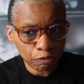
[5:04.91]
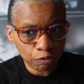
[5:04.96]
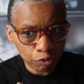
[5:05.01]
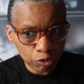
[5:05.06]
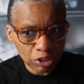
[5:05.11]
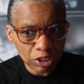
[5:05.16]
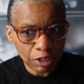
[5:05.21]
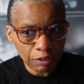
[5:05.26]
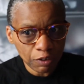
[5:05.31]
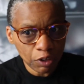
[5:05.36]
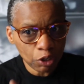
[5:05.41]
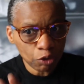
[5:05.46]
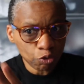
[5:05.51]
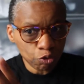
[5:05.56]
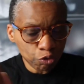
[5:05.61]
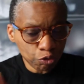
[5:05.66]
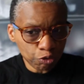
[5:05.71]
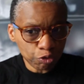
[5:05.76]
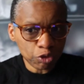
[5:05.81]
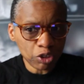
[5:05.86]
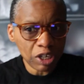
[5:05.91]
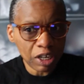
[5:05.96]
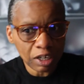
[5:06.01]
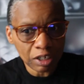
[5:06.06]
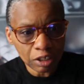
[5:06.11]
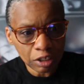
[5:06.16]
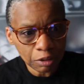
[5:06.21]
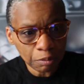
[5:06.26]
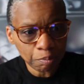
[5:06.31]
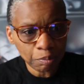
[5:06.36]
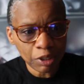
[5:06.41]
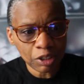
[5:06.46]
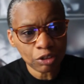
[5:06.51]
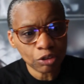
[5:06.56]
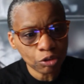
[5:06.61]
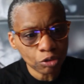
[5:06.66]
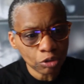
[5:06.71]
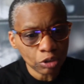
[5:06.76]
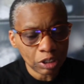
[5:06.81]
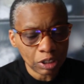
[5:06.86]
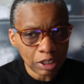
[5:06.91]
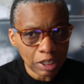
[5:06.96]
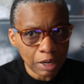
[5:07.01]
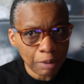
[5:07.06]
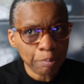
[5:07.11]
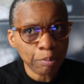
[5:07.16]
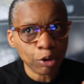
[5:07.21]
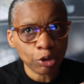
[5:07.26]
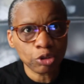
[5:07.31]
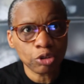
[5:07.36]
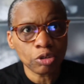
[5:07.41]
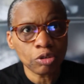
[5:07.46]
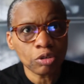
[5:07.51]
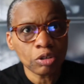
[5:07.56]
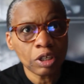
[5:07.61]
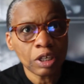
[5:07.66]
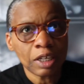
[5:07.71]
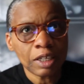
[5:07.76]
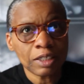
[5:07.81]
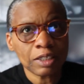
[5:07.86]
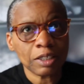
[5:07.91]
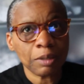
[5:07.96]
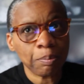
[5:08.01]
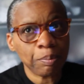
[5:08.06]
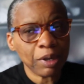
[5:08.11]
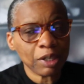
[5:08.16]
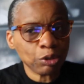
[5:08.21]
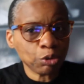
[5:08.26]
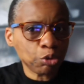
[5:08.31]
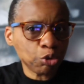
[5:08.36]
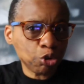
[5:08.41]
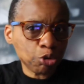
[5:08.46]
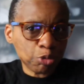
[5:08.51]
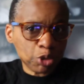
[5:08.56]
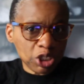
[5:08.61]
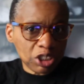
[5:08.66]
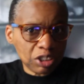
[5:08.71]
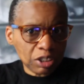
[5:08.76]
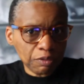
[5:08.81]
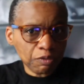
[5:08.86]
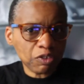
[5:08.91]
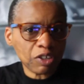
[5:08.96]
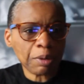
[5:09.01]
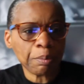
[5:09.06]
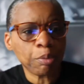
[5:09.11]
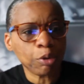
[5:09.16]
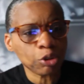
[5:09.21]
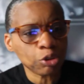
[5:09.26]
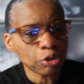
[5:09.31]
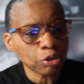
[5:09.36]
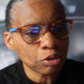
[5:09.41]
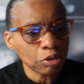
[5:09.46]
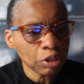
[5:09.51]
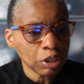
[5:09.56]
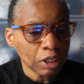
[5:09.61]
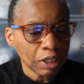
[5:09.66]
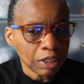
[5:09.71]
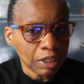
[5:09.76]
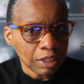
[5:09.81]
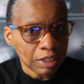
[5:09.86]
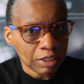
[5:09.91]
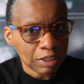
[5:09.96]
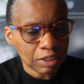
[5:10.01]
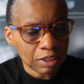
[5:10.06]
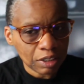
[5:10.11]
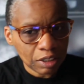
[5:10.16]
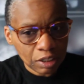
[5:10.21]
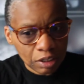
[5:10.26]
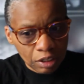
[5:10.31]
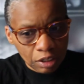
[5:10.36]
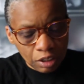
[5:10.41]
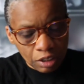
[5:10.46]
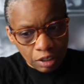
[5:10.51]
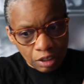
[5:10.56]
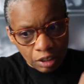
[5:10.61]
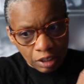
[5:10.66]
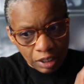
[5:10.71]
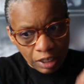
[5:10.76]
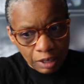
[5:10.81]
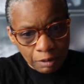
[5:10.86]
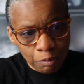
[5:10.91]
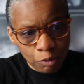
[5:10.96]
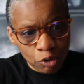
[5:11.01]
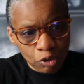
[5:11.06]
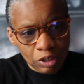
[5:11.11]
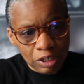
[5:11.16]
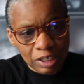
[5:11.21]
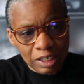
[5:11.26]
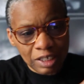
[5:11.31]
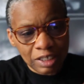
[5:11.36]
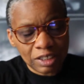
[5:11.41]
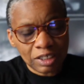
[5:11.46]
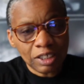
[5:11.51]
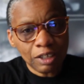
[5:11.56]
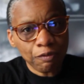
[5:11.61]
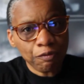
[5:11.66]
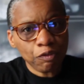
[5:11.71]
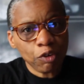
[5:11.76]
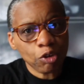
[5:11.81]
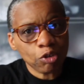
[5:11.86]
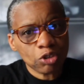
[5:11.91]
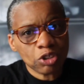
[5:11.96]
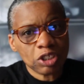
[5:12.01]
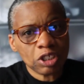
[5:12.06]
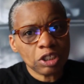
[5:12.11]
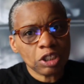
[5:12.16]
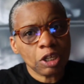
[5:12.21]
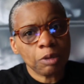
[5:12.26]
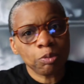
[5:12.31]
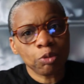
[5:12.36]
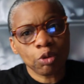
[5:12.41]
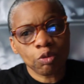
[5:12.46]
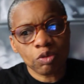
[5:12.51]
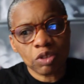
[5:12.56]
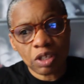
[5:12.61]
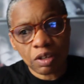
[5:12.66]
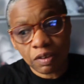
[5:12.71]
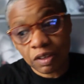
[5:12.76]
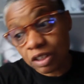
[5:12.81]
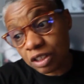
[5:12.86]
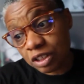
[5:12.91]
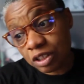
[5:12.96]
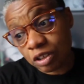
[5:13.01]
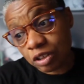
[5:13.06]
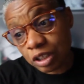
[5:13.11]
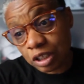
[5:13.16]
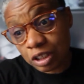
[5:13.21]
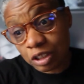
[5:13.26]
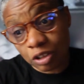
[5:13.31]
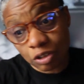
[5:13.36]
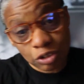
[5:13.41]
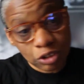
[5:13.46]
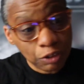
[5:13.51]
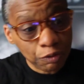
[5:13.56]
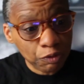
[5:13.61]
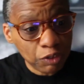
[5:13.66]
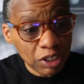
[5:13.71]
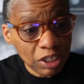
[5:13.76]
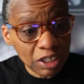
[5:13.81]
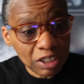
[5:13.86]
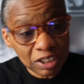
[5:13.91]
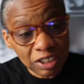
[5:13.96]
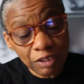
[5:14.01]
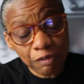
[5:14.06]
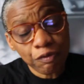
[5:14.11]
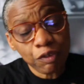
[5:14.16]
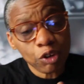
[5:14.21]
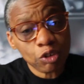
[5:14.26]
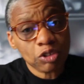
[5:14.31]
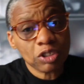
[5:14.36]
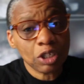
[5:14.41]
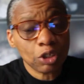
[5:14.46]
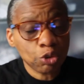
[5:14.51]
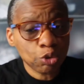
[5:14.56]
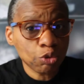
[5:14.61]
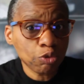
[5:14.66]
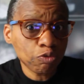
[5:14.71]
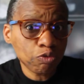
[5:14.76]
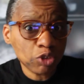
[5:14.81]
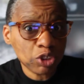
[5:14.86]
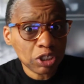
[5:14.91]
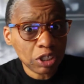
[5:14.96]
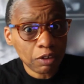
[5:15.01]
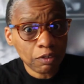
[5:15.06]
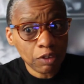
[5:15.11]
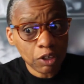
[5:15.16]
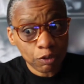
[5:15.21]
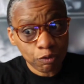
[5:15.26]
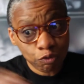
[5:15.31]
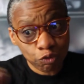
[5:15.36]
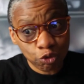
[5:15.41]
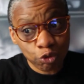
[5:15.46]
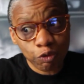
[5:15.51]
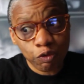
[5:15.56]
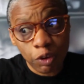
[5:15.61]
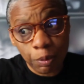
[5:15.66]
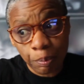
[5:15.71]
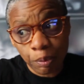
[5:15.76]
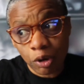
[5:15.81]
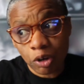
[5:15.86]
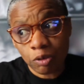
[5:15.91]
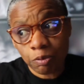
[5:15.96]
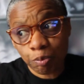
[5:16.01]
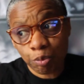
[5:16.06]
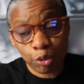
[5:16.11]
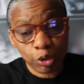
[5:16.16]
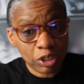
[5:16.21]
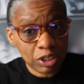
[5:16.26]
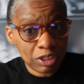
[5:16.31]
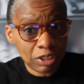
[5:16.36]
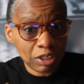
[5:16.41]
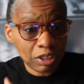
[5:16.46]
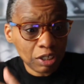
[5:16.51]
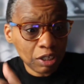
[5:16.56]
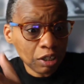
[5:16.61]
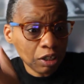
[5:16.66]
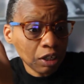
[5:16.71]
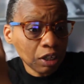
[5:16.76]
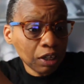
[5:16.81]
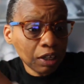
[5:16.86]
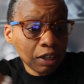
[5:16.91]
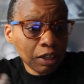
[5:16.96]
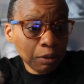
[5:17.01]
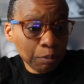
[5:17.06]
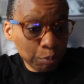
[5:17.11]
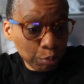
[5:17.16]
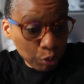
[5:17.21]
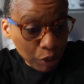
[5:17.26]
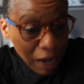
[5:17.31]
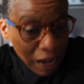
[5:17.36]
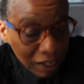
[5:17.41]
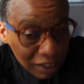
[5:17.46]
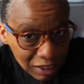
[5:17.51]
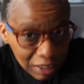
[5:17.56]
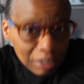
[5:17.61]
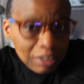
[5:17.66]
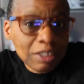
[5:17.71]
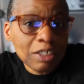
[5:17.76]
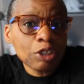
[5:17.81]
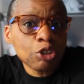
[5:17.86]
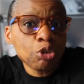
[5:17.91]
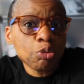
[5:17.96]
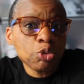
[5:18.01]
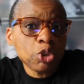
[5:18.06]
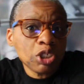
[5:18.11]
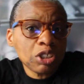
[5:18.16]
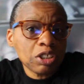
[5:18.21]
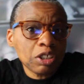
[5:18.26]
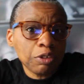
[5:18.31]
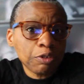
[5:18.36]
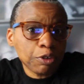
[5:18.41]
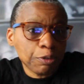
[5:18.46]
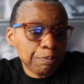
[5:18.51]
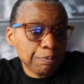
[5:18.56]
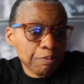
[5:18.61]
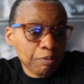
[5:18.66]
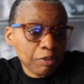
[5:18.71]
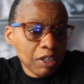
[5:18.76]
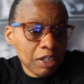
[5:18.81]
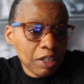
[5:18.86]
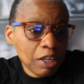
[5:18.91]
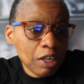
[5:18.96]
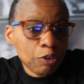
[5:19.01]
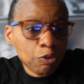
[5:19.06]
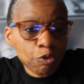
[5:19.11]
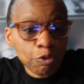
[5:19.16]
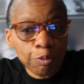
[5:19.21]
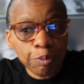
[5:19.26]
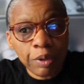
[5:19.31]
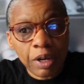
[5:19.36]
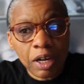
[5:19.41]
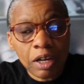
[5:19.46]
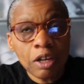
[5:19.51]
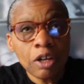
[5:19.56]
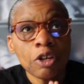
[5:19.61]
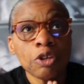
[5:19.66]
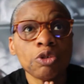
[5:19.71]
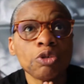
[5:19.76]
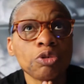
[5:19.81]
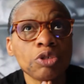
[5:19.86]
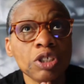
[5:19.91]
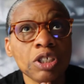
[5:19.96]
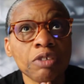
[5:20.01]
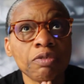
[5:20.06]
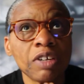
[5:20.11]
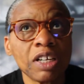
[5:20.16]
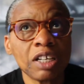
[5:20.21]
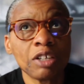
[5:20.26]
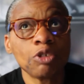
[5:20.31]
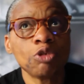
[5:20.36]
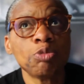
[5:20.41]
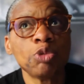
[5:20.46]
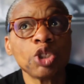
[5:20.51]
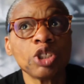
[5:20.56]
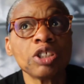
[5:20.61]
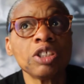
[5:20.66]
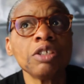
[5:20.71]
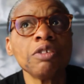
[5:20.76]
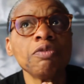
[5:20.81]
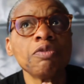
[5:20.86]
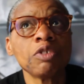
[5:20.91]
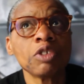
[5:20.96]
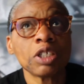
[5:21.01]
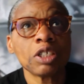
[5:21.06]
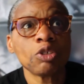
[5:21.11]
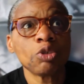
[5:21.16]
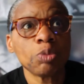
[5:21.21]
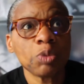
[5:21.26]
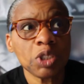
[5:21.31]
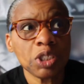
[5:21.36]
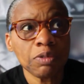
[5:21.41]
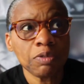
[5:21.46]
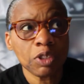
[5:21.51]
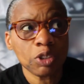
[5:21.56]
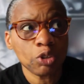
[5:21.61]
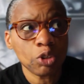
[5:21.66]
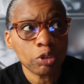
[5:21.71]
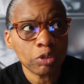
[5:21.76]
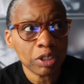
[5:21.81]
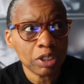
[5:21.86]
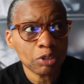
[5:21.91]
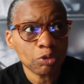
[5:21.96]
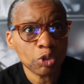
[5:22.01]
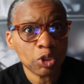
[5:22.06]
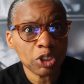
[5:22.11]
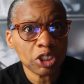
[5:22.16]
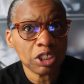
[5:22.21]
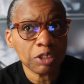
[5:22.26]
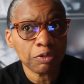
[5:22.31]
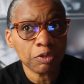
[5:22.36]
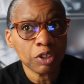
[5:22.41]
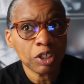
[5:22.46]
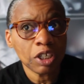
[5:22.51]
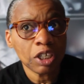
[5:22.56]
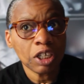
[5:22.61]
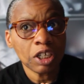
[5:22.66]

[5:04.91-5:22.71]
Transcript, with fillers: Vous savez où vous voulez aller. Maintenant, l'important, c'est pas trop l'objectif. L'important, c'est réellement les différentes étapes que vous avez identifiées, les différentes actions que vous savez que vous devez prendre pour essayer, pour atteindre cet objectif et non pas se dire voilà l'objectif, l'objectif, l'objectif.